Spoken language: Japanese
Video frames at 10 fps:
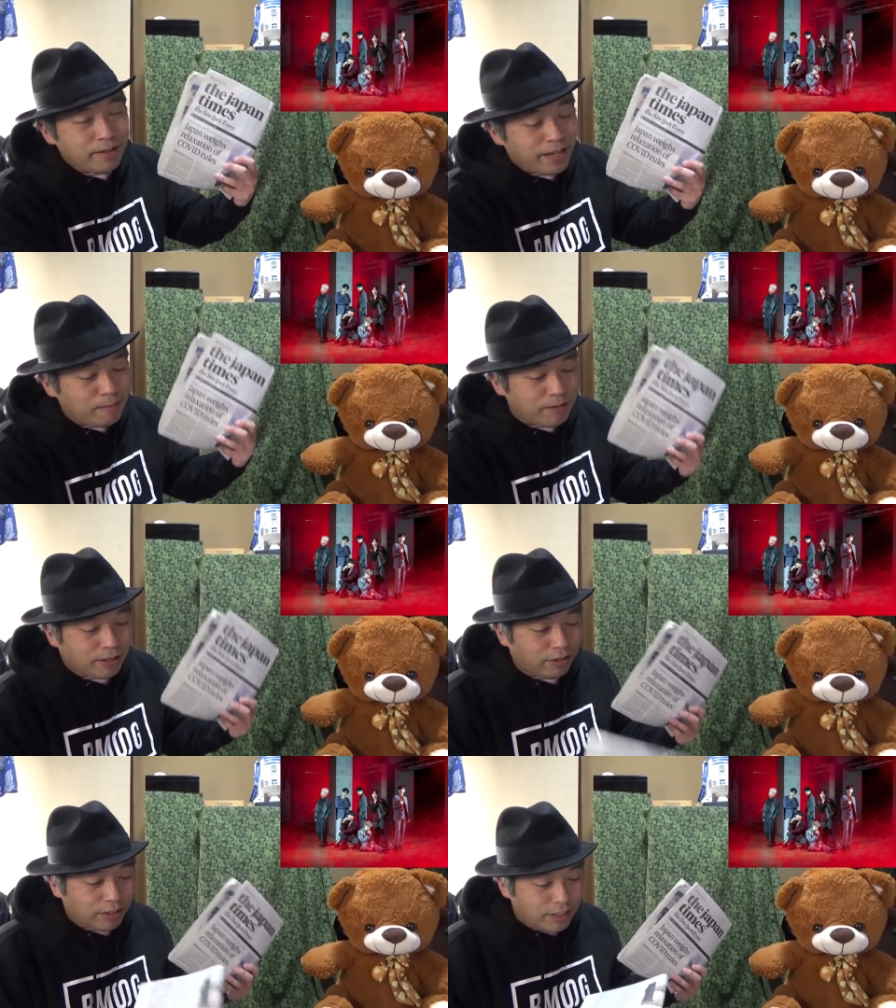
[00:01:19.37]
ンタイムズ
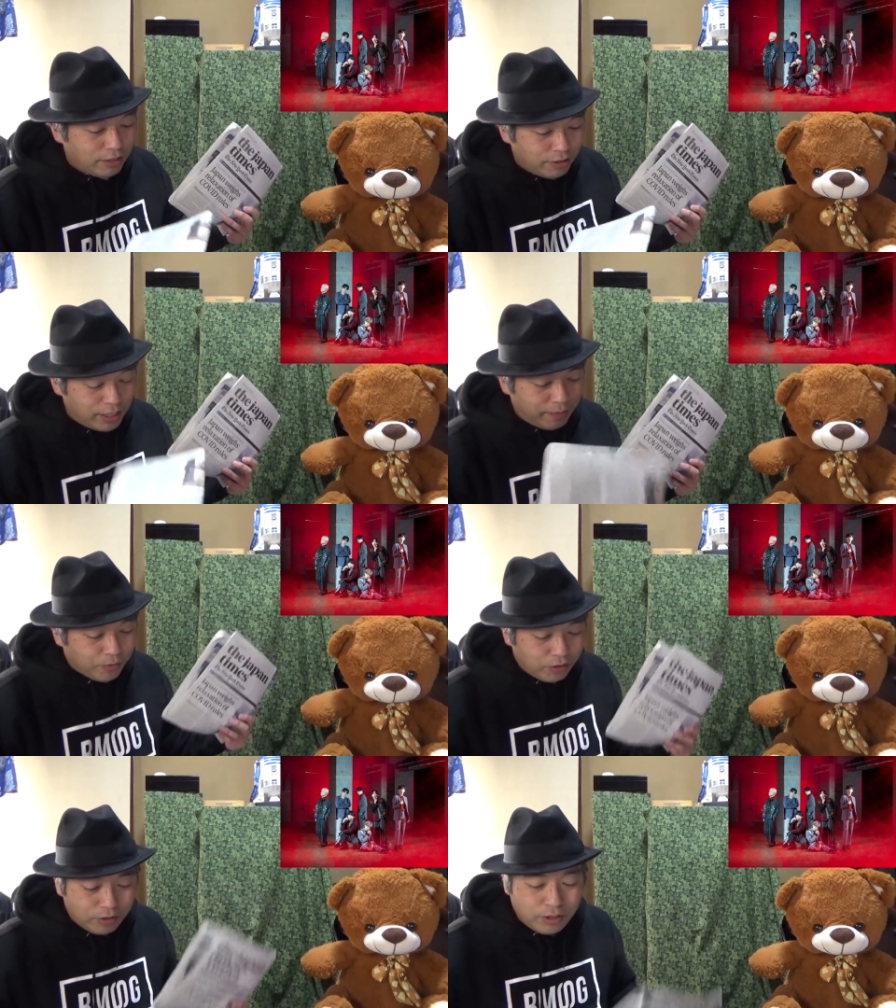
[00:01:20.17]
と一緒に、
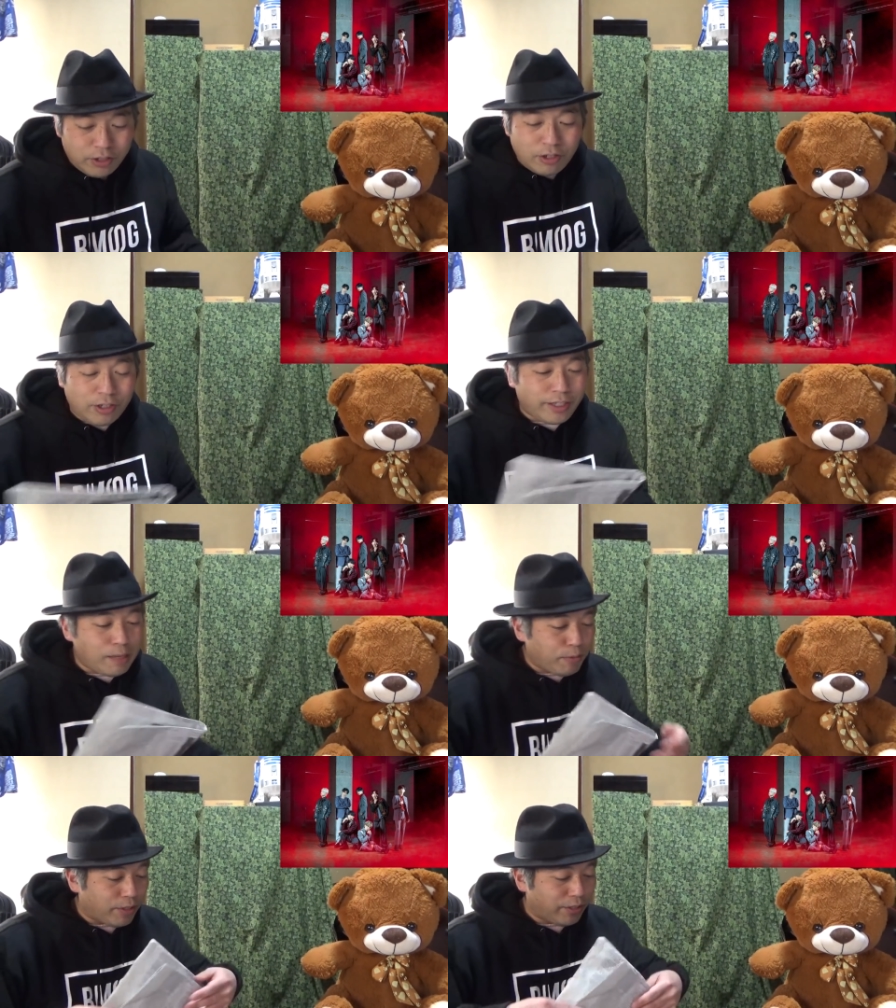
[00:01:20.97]
この
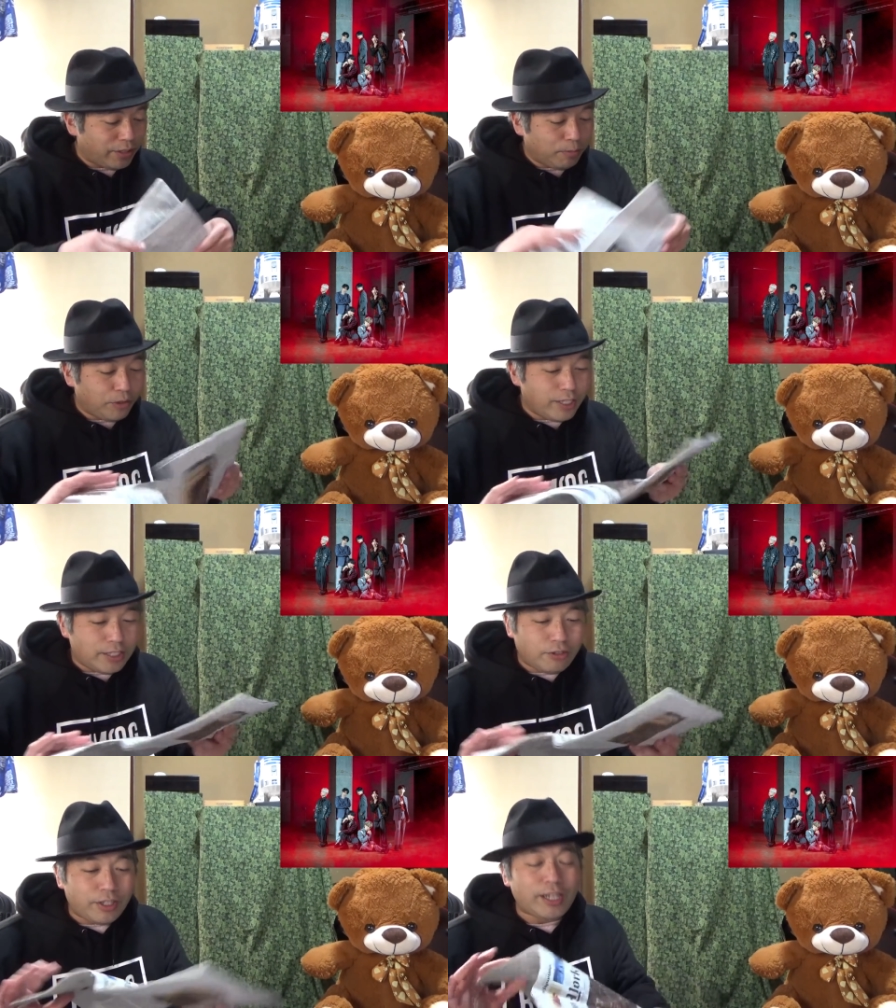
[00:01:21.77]
ニューヨークタイムズも一
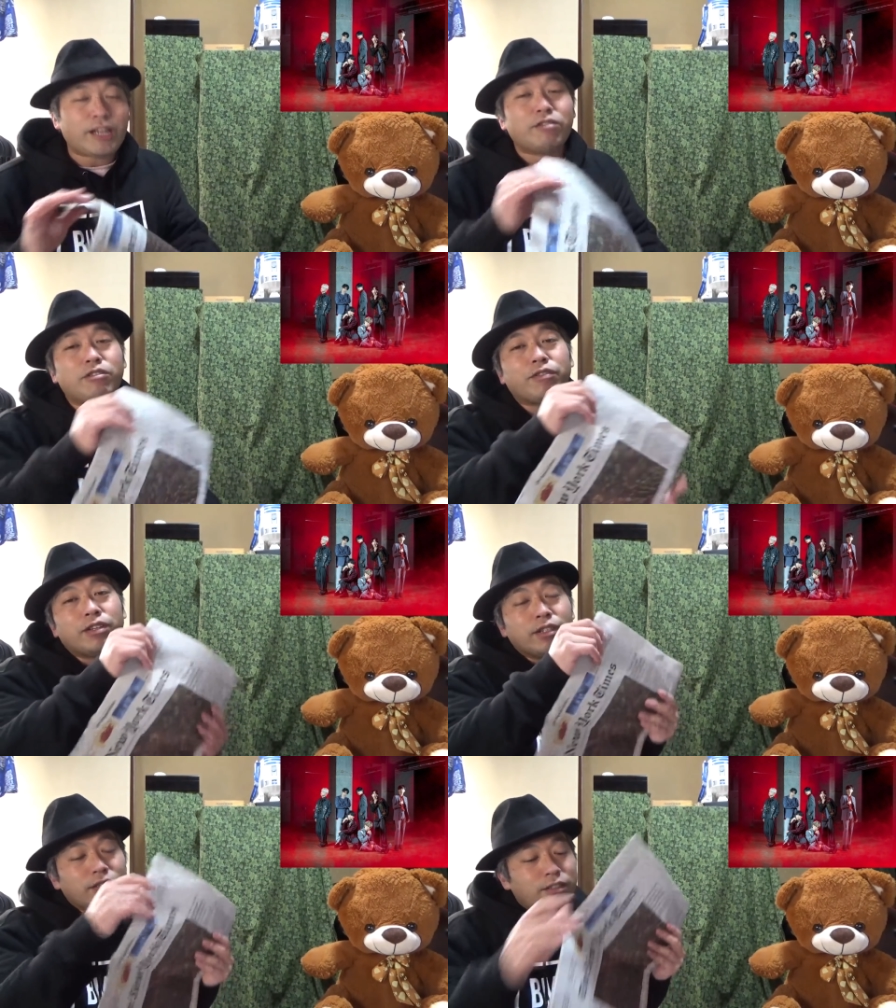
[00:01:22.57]
緒に、あの、
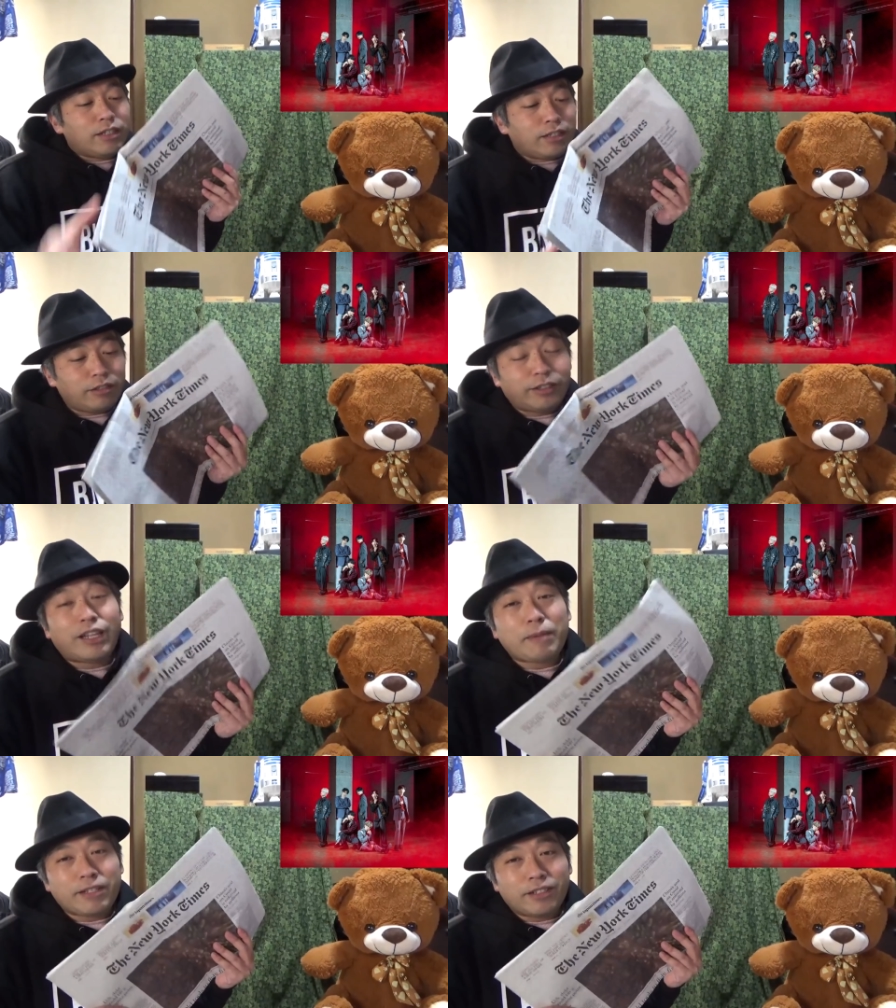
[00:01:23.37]
売っ
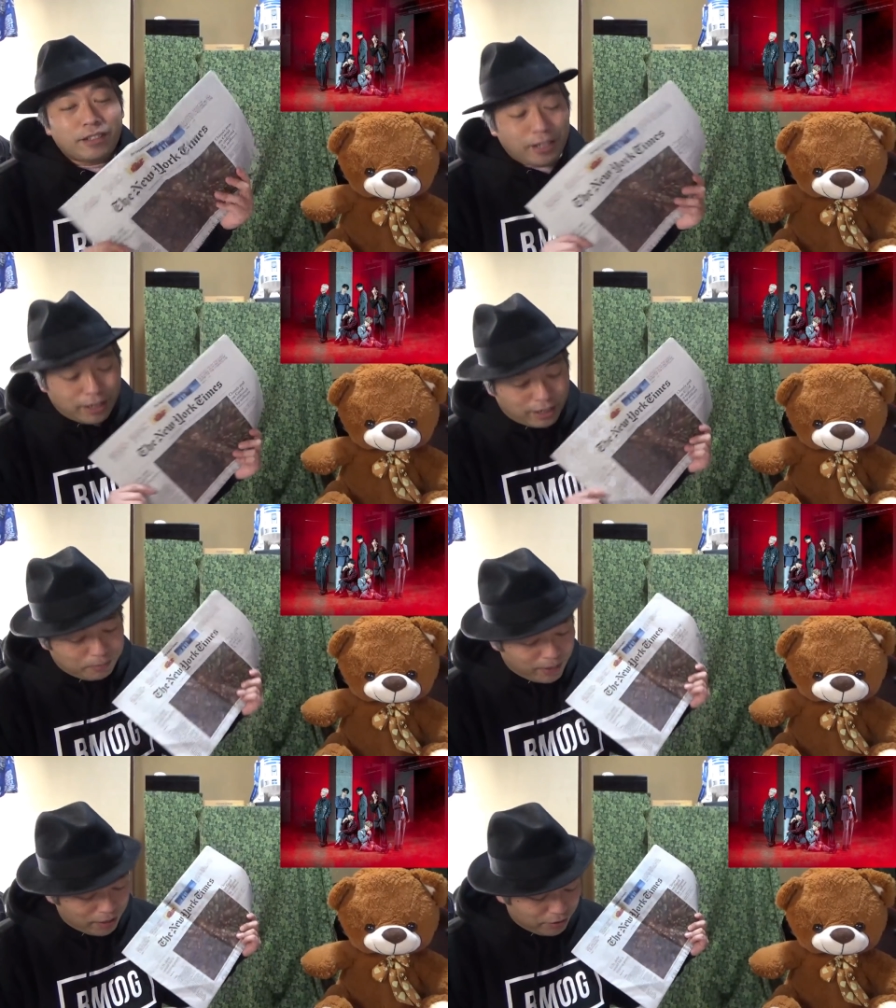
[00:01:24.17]
てます。だから
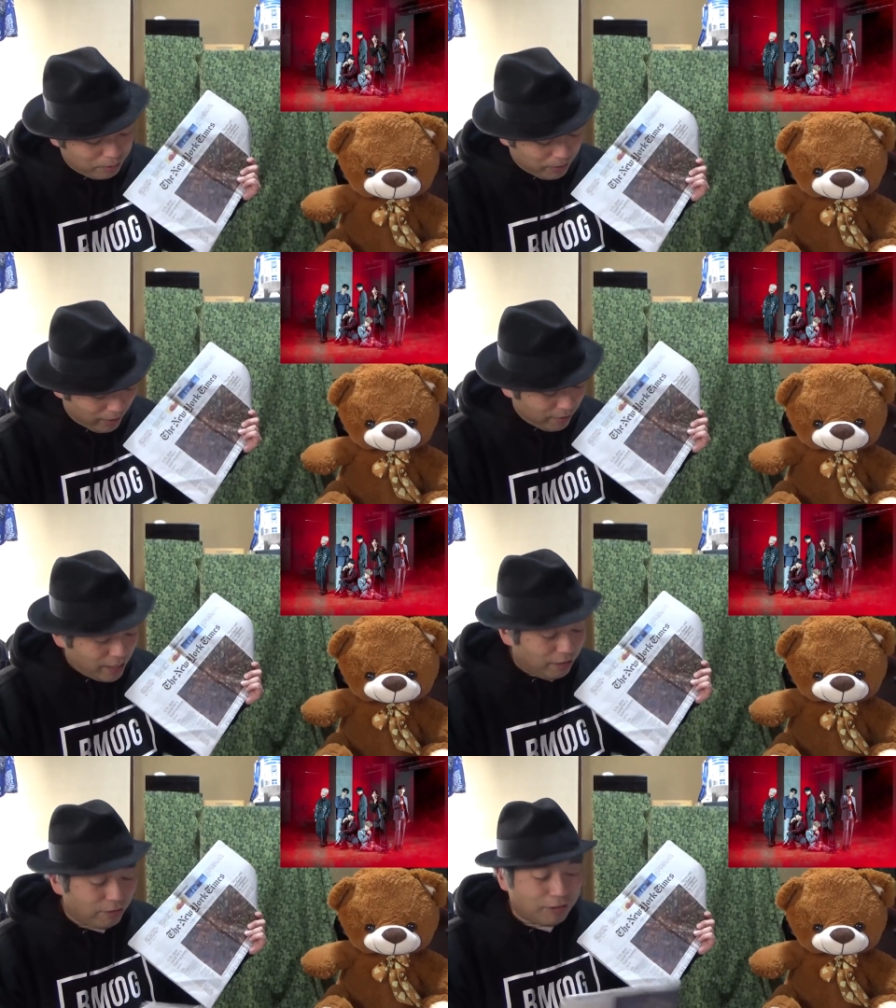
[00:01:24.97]
まあある意味ね、
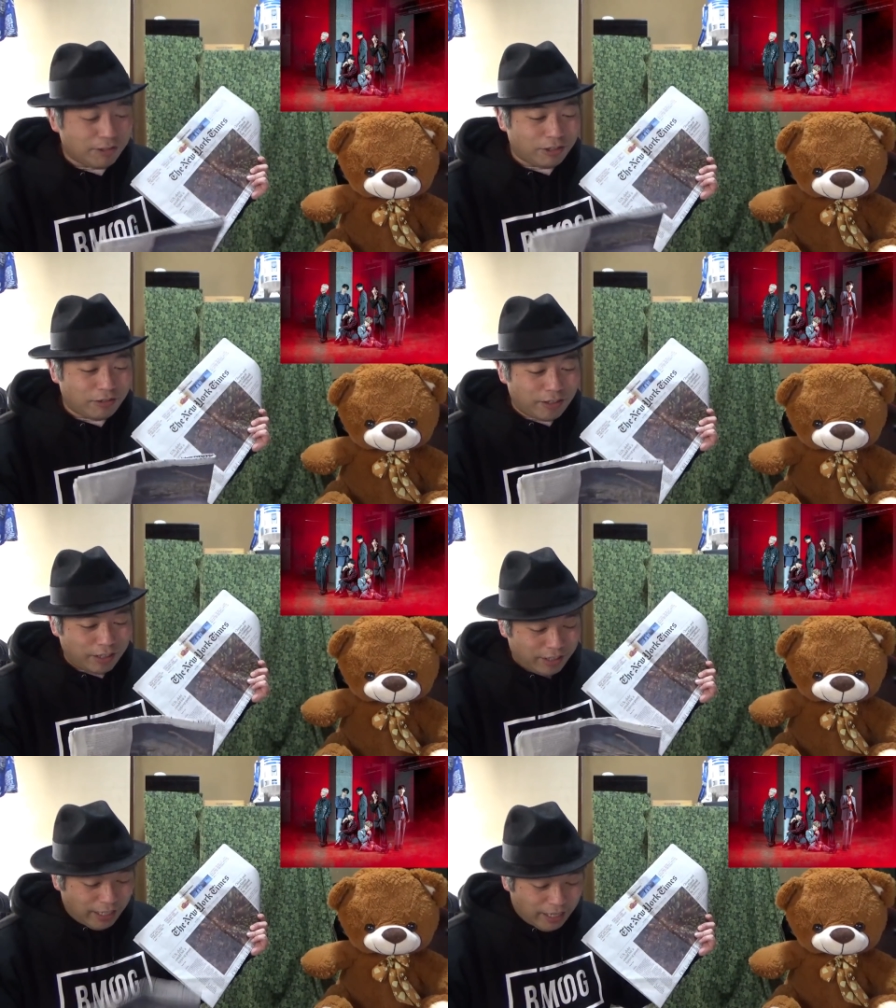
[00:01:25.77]
260円
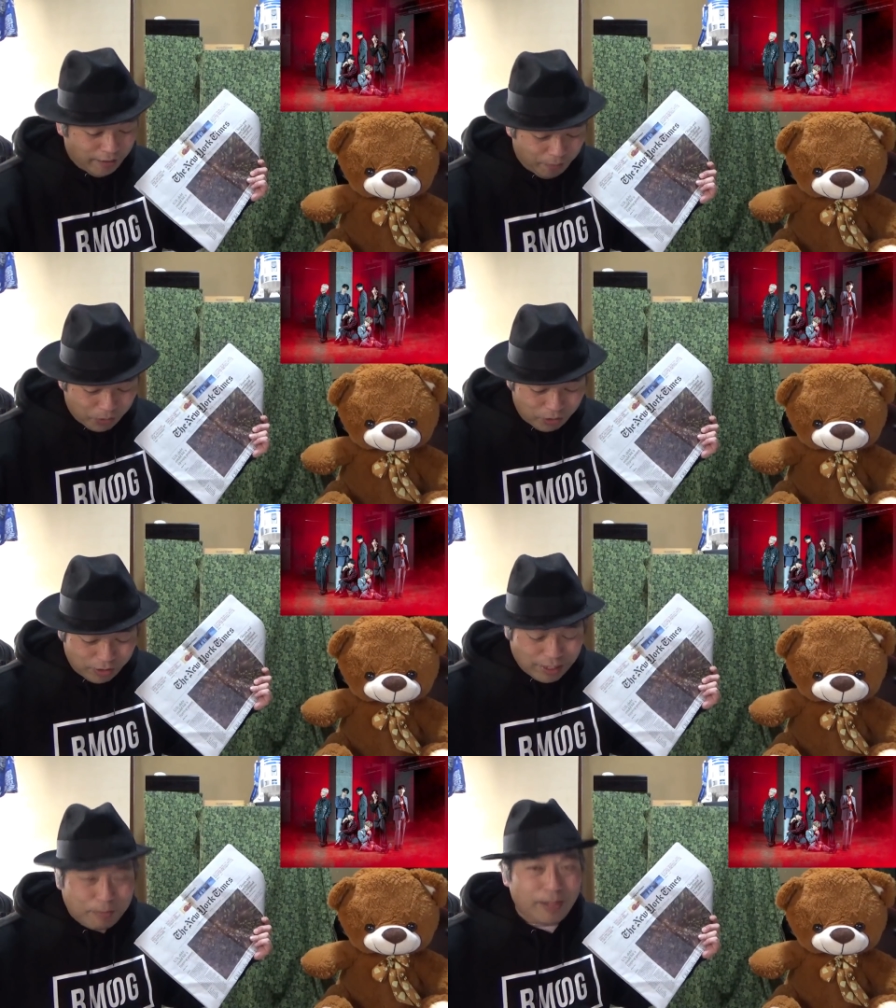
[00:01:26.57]
ですが、この
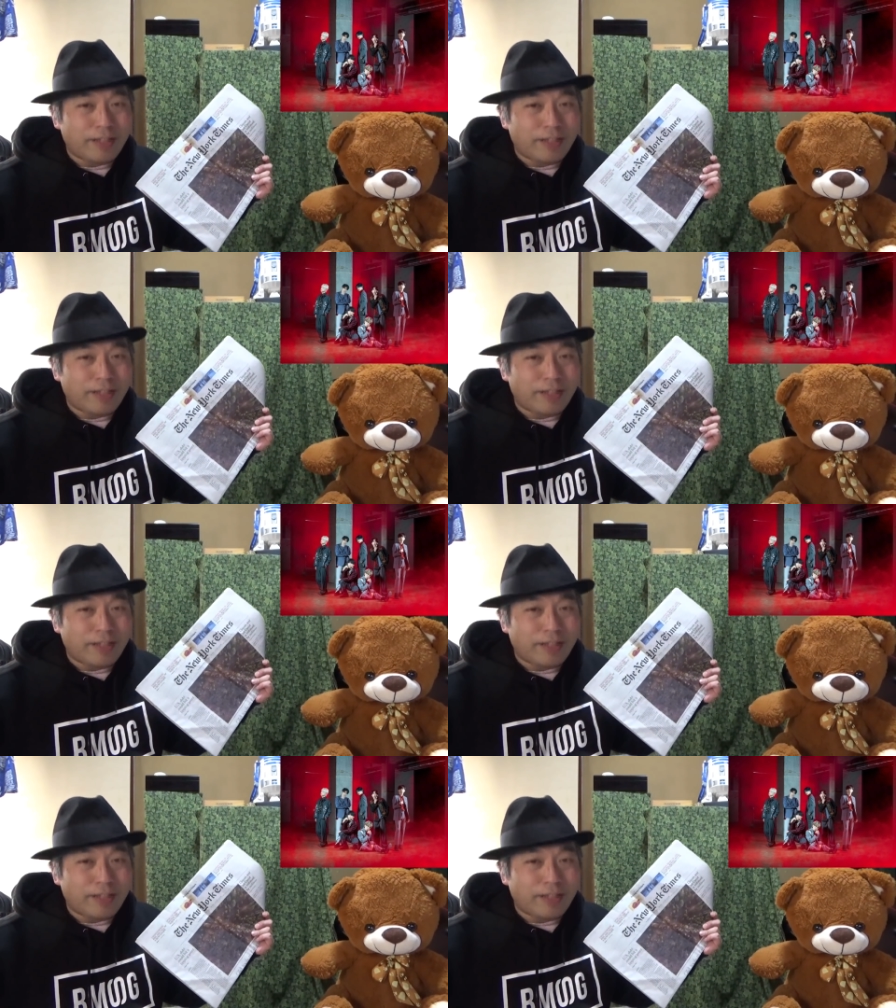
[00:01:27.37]
ジャパン